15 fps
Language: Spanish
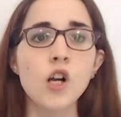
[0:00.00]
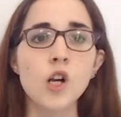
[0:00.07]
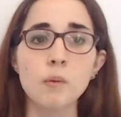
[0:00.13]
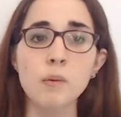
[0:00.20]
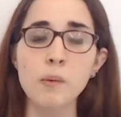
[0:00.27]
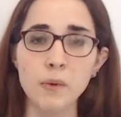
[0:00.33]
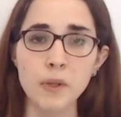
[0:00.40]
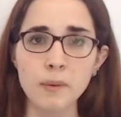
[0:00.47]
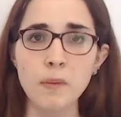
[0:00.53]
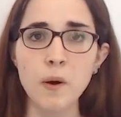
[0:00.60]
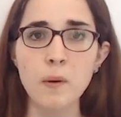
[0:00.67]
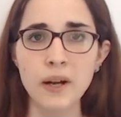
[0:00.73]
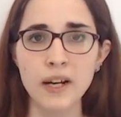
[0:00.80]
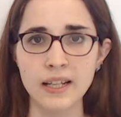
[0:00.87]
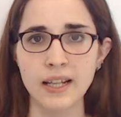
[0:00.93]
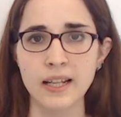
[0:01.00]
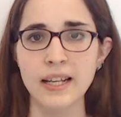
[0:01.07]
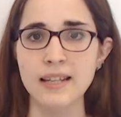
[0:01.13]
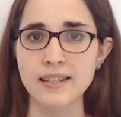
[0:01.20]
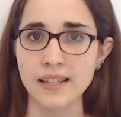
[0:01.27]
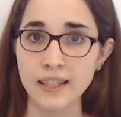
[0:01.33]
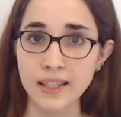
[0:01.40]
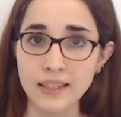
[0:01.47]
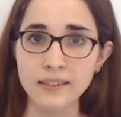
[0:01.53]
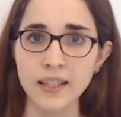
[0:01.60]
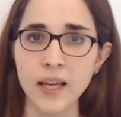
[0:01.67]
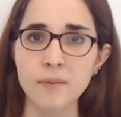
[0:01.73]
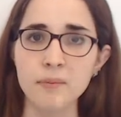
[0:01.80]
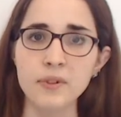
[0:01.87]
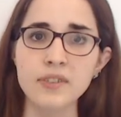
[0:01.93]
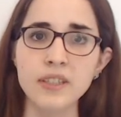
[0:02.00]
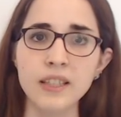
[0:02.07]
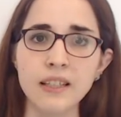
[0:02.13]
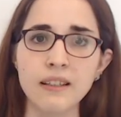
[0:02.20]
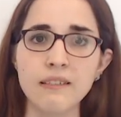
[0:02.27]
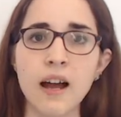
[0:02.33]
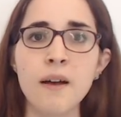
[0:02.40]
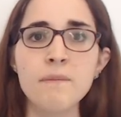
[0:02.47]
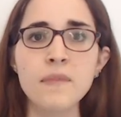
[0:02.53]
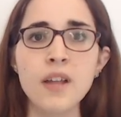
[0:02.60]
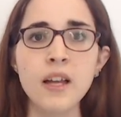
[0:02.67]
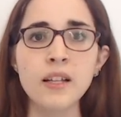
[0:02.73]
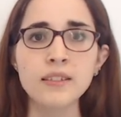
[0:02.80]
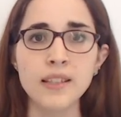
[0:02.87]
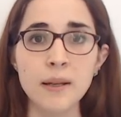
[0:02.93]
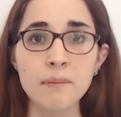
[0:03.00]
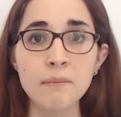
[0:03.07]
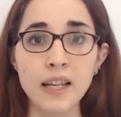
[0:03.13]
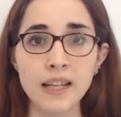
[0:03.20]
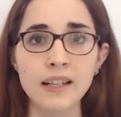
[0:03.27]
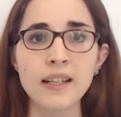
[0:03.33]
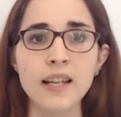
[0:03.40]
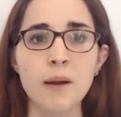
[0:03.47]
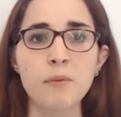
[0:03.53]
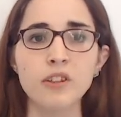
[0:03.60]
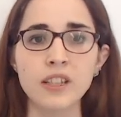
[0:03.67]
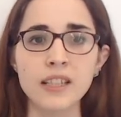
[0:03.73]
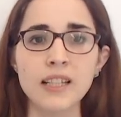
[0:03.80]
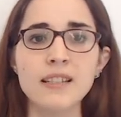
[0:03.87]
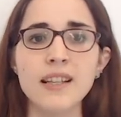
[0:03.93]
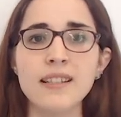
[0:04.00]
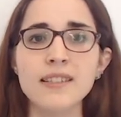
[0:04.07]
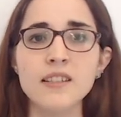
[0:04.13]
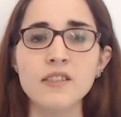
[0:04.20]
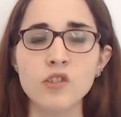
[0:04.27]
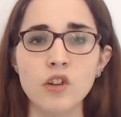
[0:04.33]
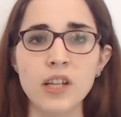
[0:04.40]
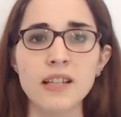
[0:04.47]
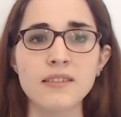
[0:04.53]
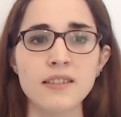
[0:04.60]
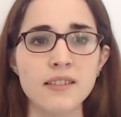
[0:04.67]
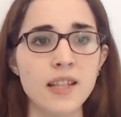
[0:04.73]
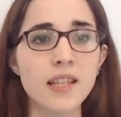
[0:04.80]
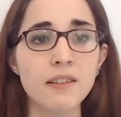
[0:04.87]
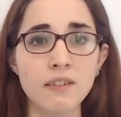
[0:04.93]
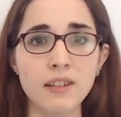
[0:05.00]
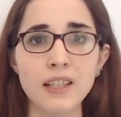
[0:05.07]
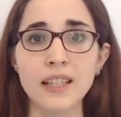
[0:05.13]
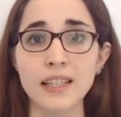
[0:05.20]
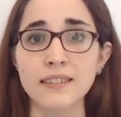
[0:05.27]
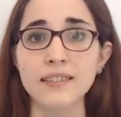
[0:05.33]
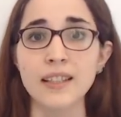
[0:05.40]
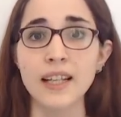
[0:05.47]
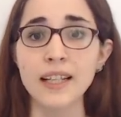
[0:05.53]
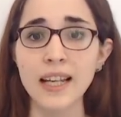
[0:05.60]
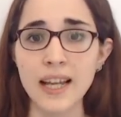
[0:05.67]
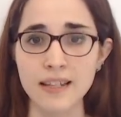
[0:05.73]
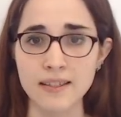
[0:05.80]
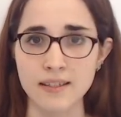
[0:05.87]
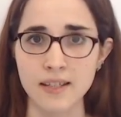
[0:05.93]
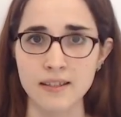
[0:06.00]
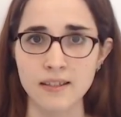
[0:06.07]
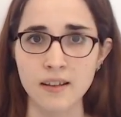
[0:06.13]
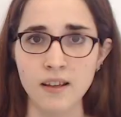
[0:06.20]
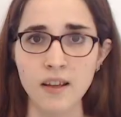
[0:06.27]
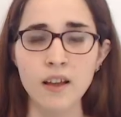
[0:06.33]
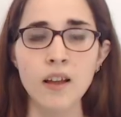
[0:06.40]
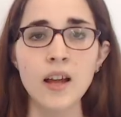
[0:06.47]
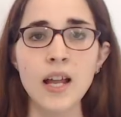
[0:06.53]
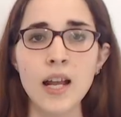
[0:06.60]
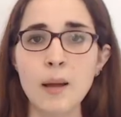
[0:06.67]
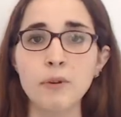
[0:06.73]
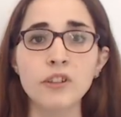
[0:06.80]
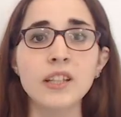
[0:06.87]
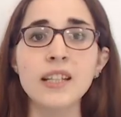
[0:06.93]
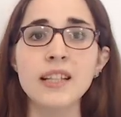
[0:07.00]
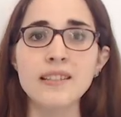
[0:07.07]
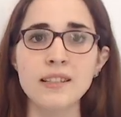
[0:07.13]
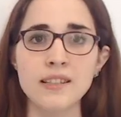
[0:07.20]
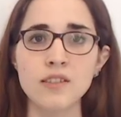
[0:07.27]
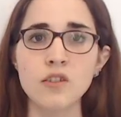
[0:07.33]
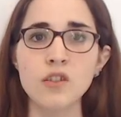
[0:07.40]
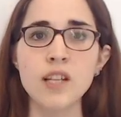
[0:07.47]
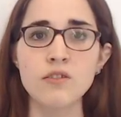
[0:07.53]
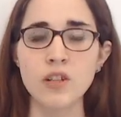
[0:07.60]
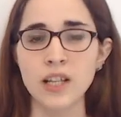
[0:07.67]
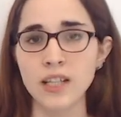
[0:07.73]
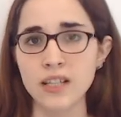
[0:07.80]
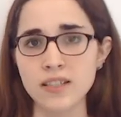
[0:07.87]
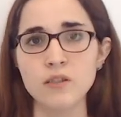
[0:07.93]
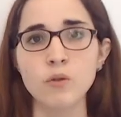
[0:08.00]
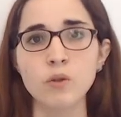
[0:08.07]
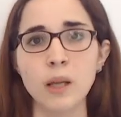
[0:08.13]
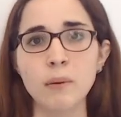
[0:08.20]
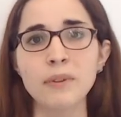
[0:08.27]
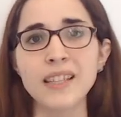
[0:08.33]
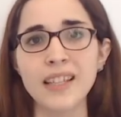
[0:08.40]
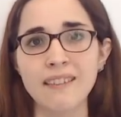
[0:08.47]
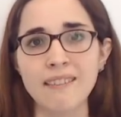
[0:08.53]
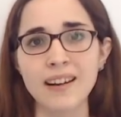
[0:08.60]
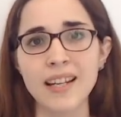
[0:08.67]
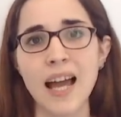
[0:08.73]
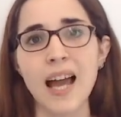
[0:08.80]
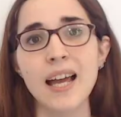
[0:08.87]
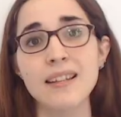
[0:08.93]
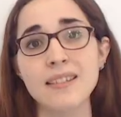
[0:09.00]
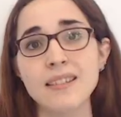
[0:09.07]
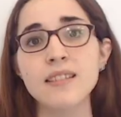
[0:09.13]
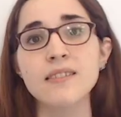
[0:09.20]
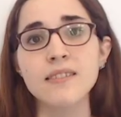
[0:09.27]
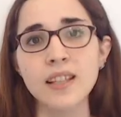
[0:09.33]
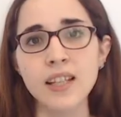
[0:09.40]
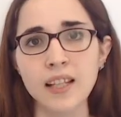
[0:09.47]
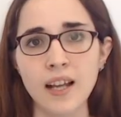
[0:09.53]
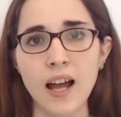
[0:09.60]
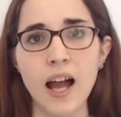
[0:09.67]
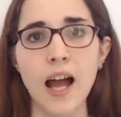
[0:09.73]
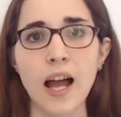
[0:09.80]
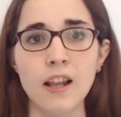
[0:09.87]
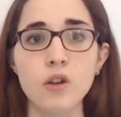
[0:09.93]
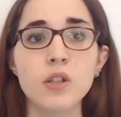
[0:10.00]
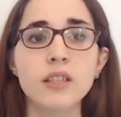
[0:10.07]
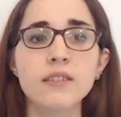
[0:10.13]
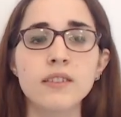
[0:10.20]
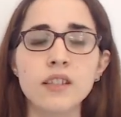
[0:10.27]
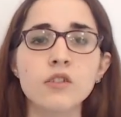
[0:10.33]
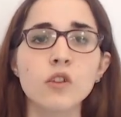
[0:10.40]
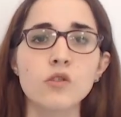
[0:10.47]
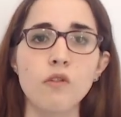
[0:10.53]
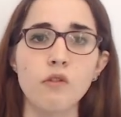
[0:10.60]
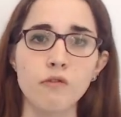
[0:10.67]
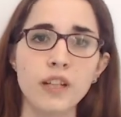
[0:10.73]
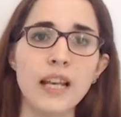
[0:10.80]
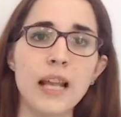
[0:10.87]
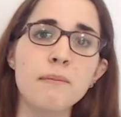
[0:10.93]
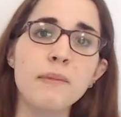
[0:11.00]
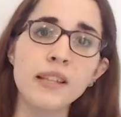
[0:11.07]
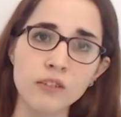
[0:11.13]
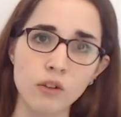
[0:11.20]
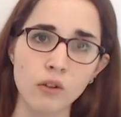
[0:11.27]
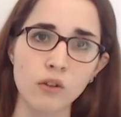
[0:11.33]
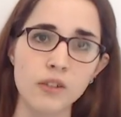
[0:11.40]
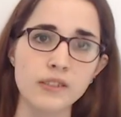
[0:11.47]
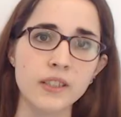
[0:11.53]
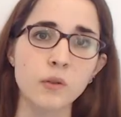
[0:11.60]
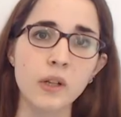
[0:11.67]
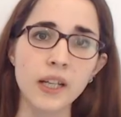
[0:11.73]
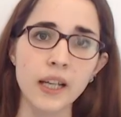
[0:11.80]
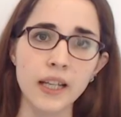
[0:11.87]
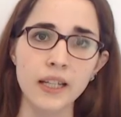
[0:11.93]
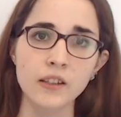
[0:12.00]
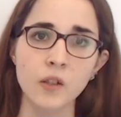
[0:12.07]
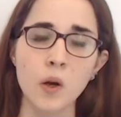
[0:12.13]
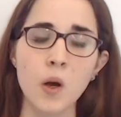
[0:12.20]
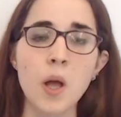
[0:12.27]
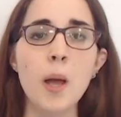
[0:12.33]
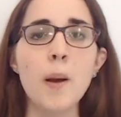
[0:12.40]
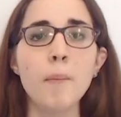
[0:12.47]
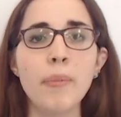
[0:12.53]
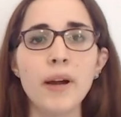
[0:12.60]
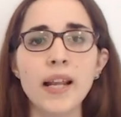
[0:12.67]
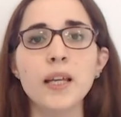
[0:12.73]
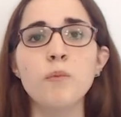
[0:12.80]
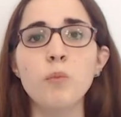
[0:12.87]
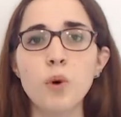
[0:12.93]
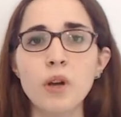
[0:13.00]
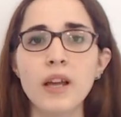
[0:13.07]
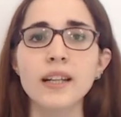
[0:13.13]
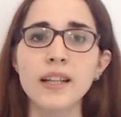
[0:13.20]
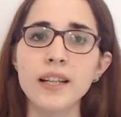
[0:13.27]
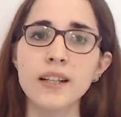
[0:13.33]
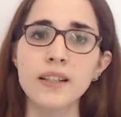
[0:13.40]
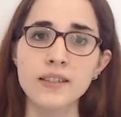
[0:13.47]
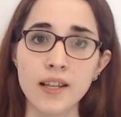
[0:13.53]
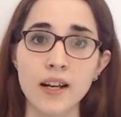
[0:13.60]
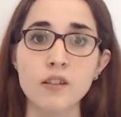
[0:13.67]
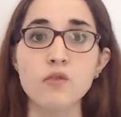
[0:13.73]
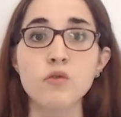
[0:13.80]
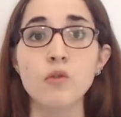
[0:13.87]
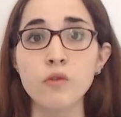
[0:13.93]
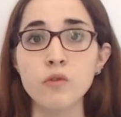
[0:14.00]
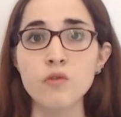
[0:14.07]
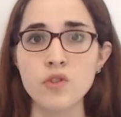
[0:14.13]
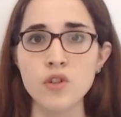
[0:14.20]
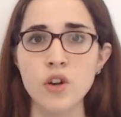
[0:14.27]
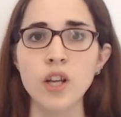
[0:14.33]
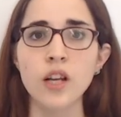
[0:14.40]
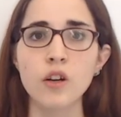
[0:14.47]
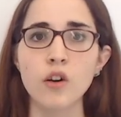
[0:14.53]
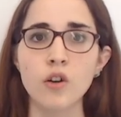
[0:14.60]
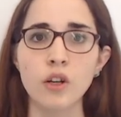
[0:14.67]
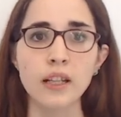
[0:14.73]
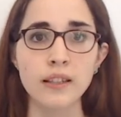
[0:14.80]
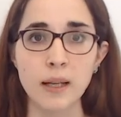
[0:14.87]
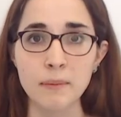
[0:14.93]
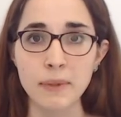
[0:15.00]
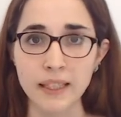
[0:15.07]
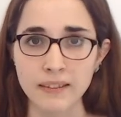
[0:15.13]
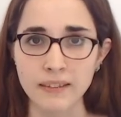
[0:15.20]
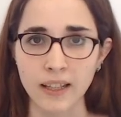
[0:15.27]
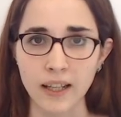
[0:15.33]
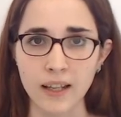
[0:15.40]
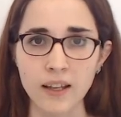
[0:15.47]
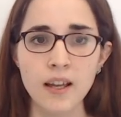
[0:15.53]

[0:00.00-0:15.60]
Como podemos ver en la siguiente diapositiva, también las proteínas accesorias se dividen en tres clases las proteínas accesorias son aquellas justamente que van a asistir a los distintos filamentos del citoesqueleto para que puedan ejercer sus funciones correctamente.